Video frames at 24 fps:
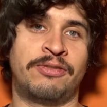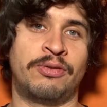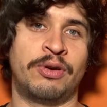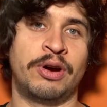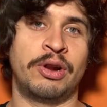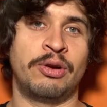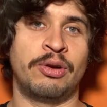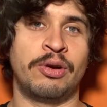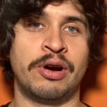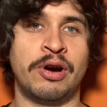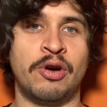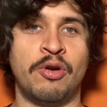fue
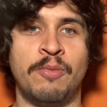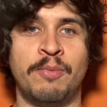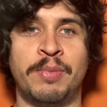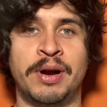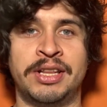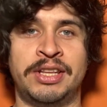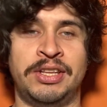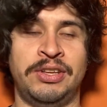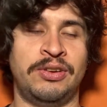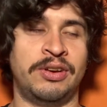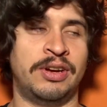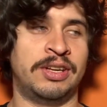luego a un
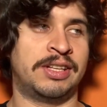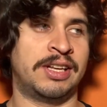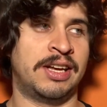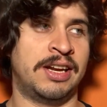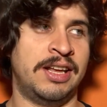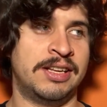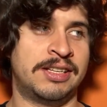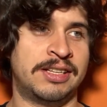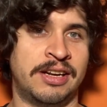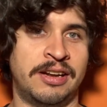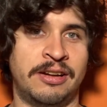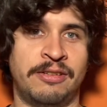partido de
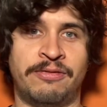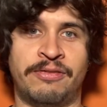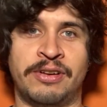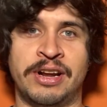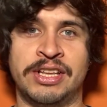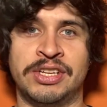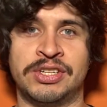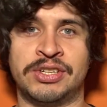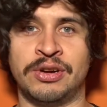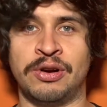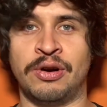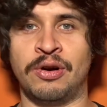tenis en el
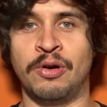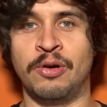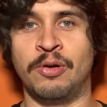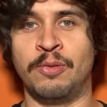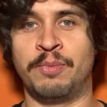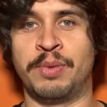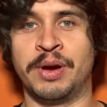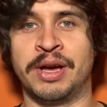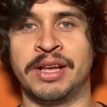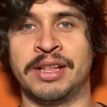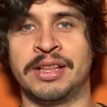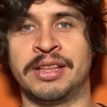French
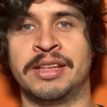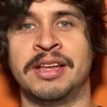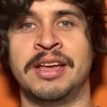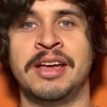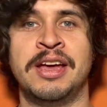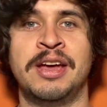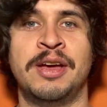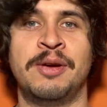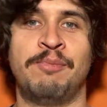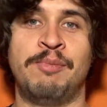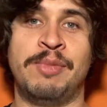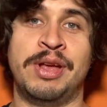Open.
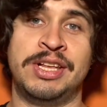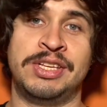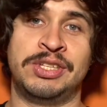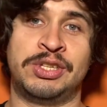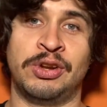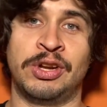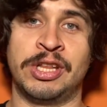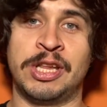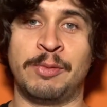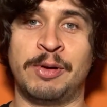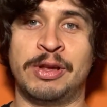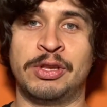
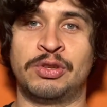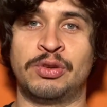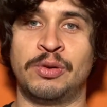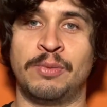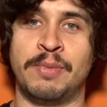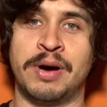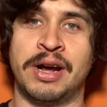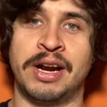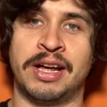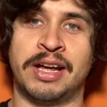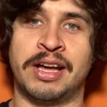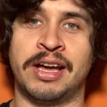Menciona también su
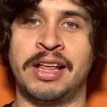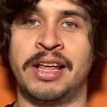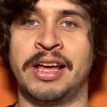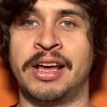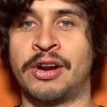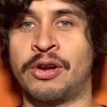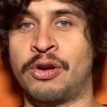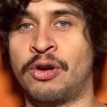marca de